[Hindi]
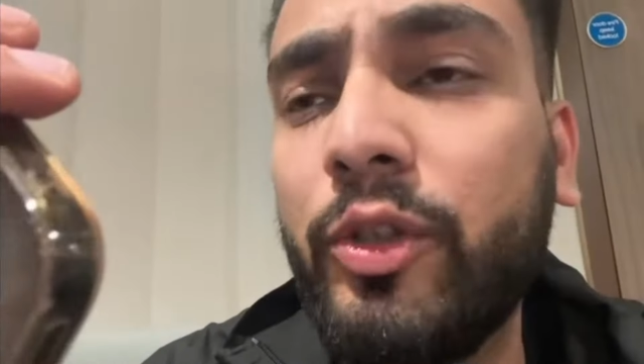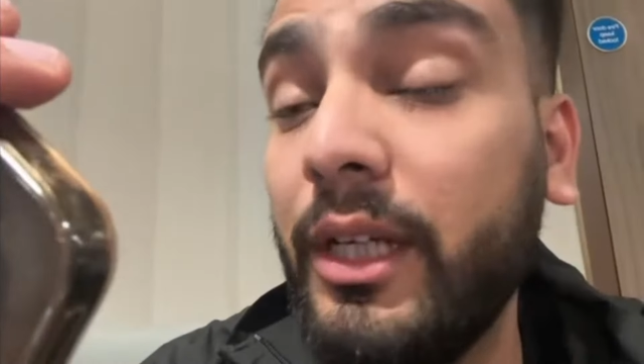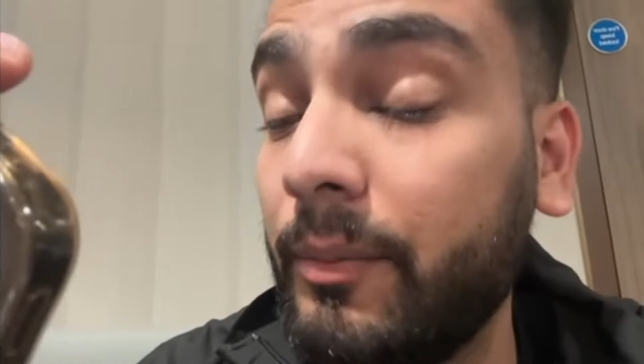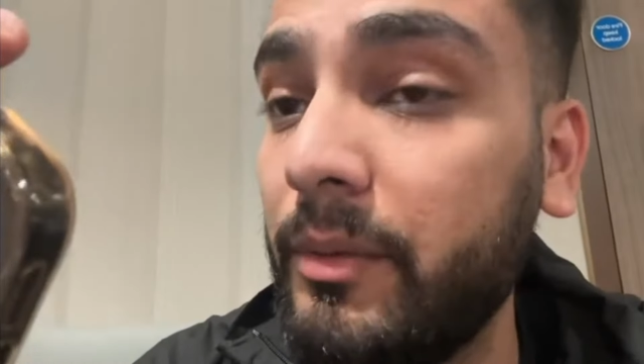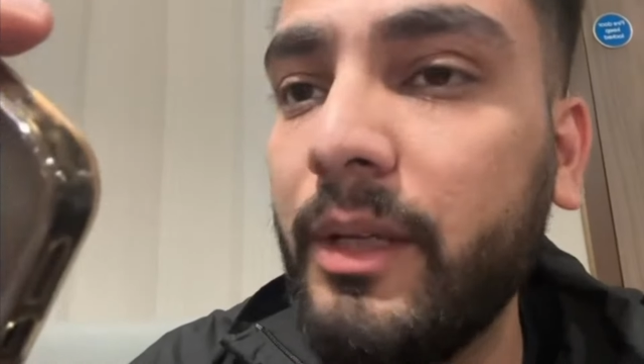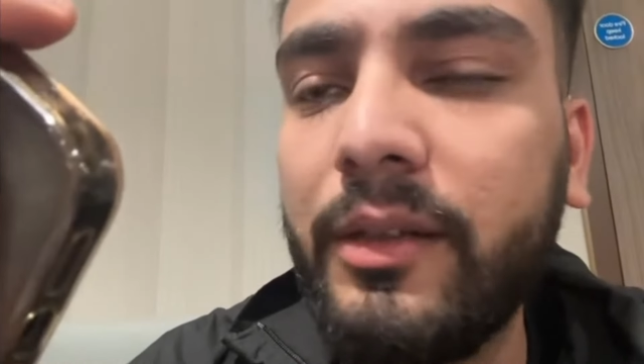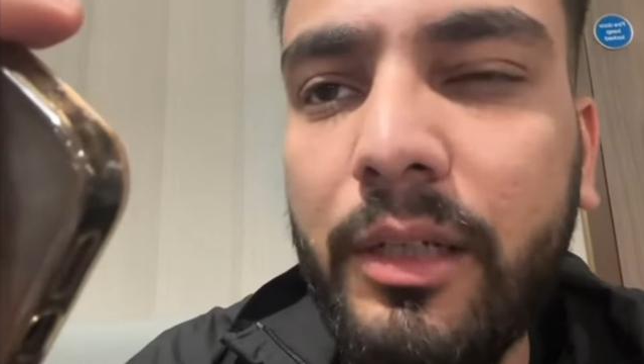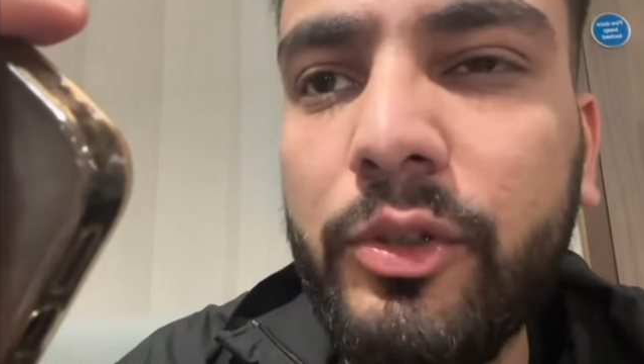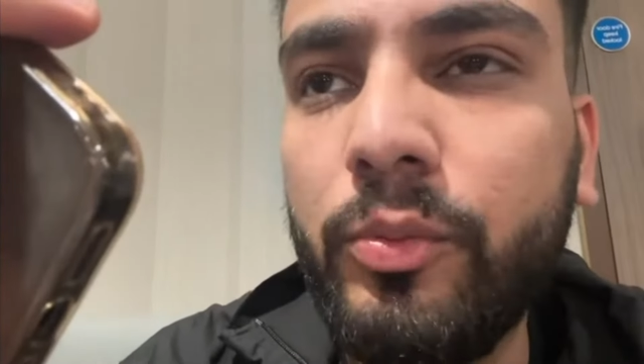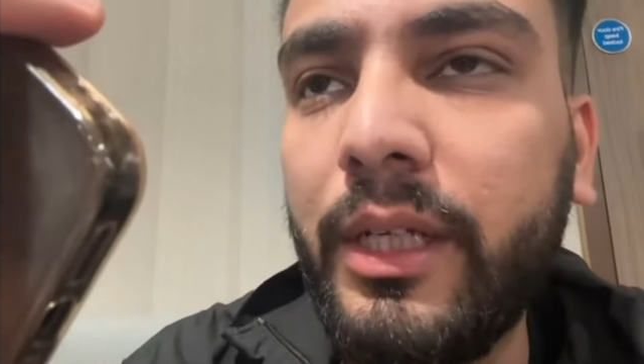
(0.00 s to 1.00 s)
क्योंकि अभी भी मेरे
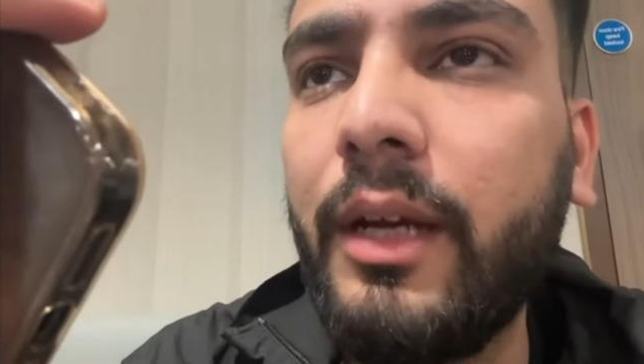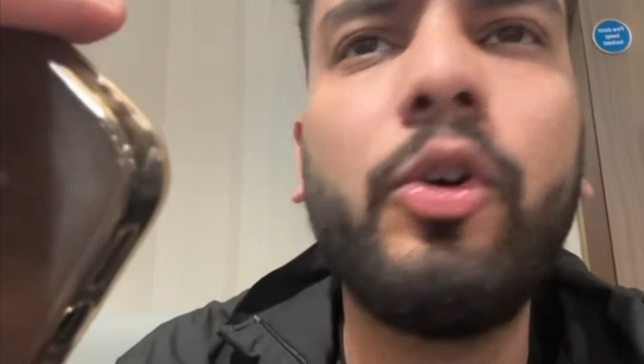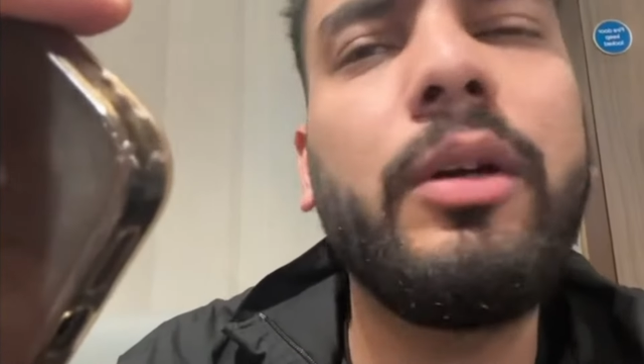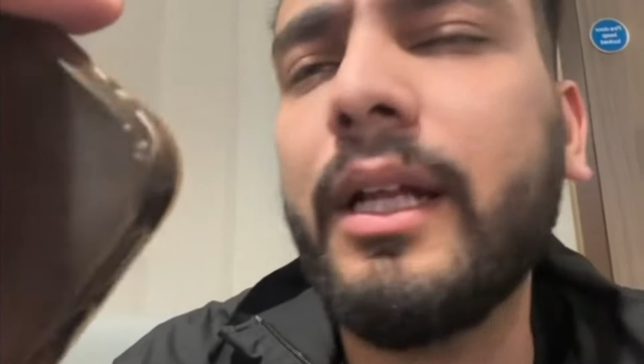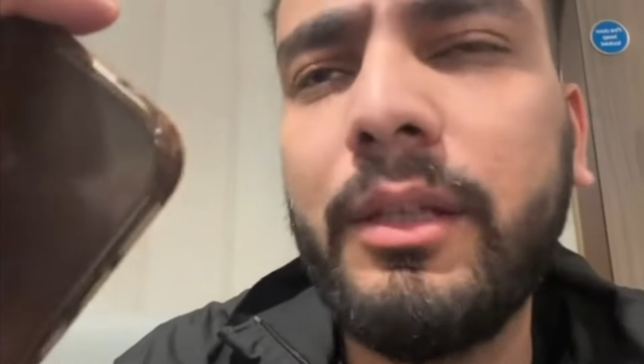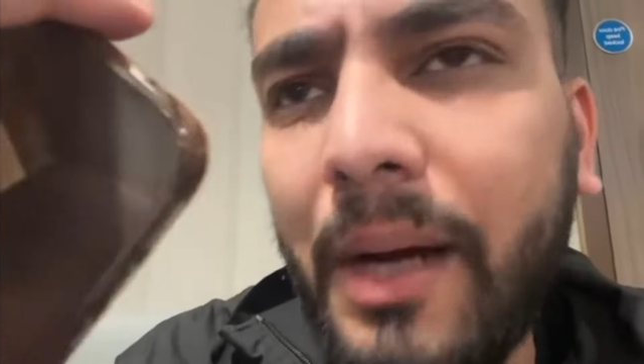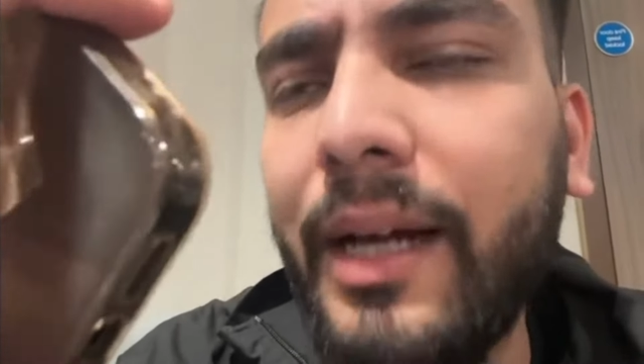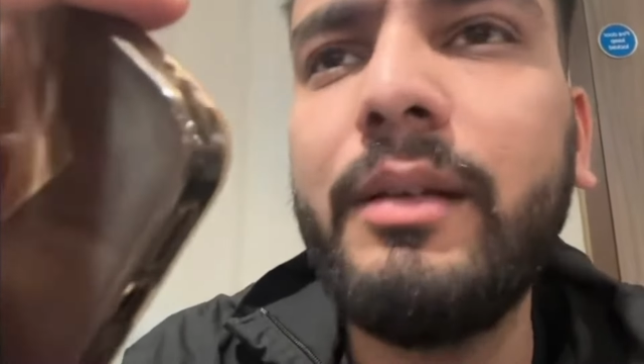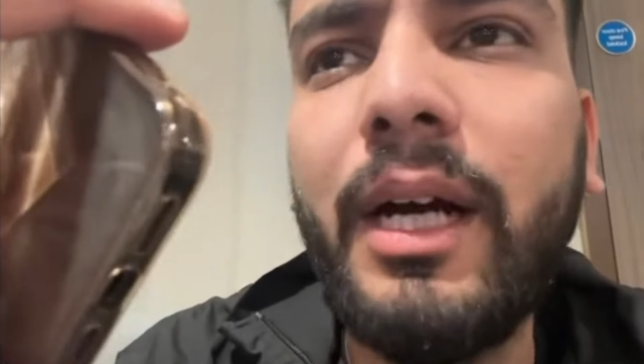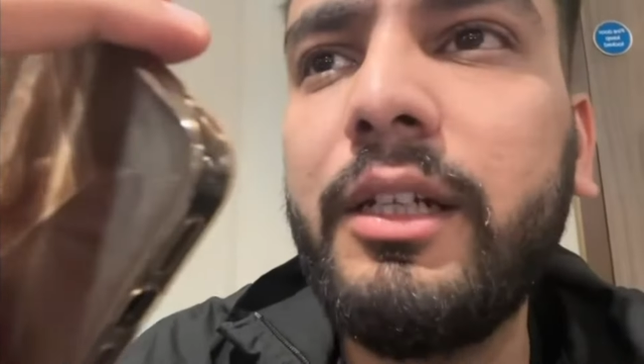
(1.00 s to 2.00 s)
दिल में चुप रही है कोई बात नहीं
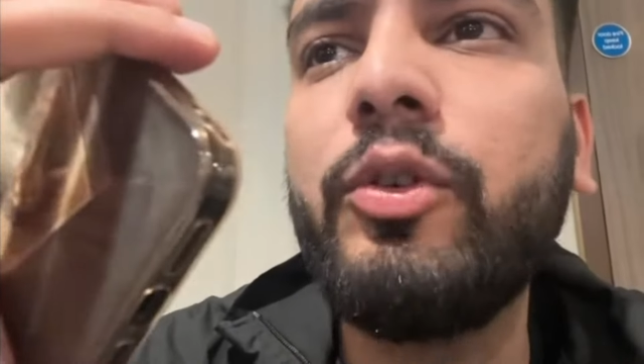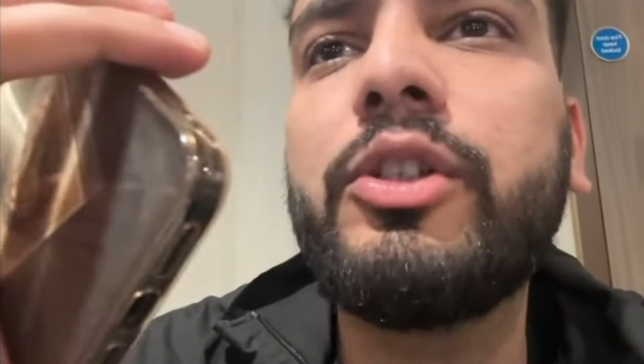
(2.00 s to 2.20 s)
मांगली मांगली